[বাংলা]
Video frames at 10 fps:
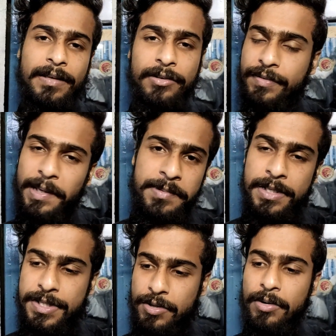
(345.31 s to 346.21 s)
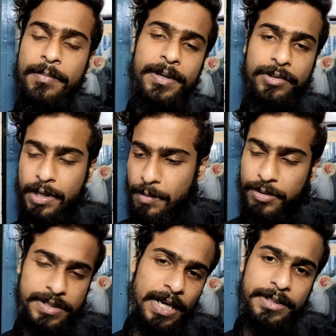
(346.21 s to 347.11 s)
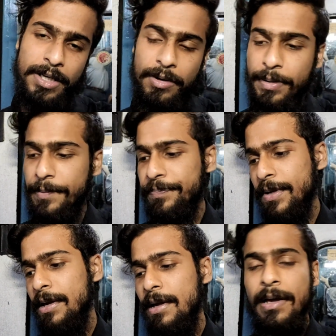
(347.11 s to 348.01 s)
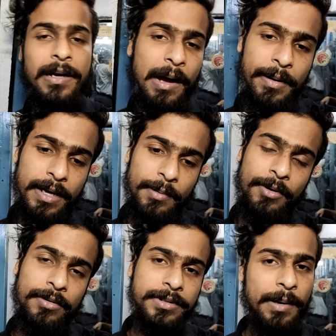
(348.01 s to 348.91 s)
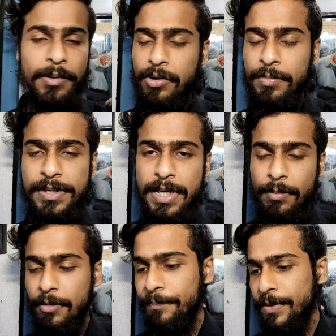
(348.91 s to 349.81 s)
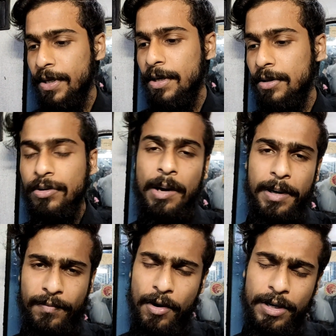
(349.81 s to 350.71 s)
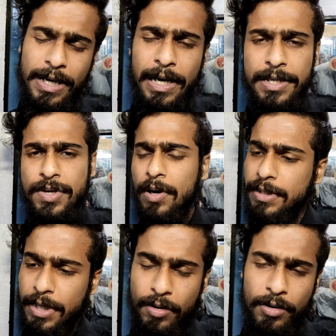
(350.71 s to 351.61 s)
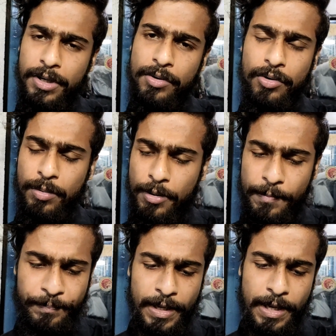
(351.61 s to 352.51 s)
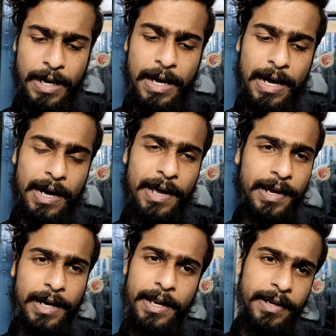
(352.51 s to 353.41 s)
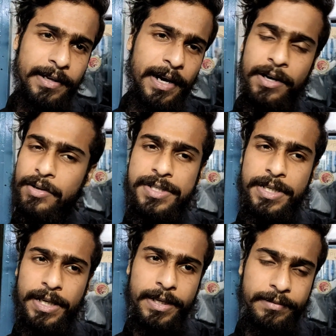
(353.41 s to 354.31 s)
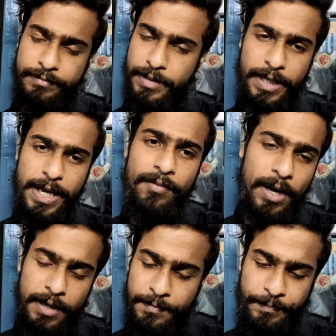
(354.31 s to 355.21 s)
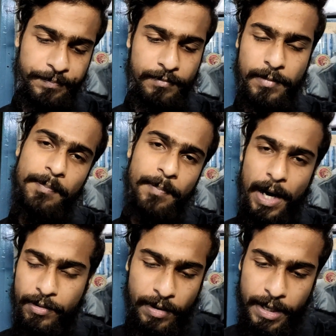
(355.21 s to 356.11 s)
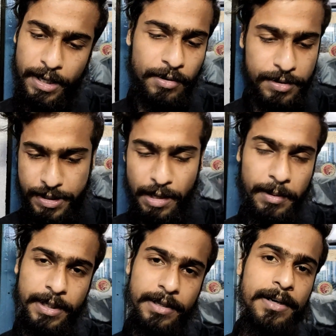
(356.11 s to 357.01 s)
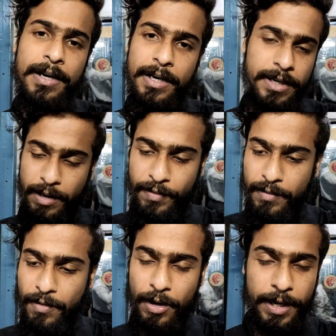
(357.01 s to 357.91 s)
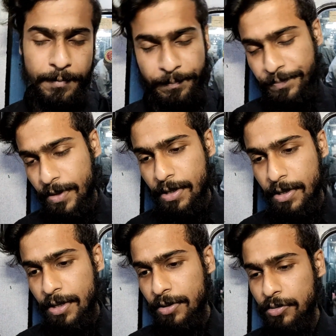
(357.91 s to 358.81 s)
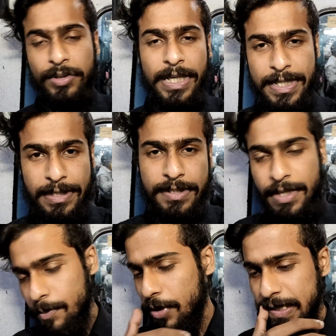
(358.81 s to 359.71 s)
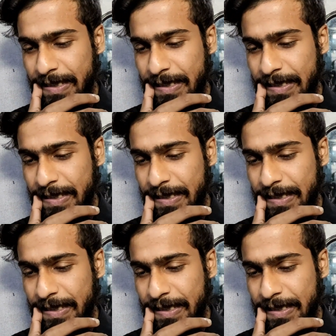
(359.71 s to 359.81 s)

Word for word: সেই তো সেম জিনিসই করবো ভেতরে কি বসে থাকতে হবে খাবার খাবো তারপরে ঘুরিয়ে যাবো তো আবার ব্লগটা কালকে সকাল থেকে কন্টিনিউ করবো আর এখানেই এন্ড হচ্ছে ডে ওয়ান মানে পার্ট ওয়ান এন্ড হচ্ছে আমাদের ট্রাভেল ব্লগের কোথায় যাচ্ছি সেটা পরে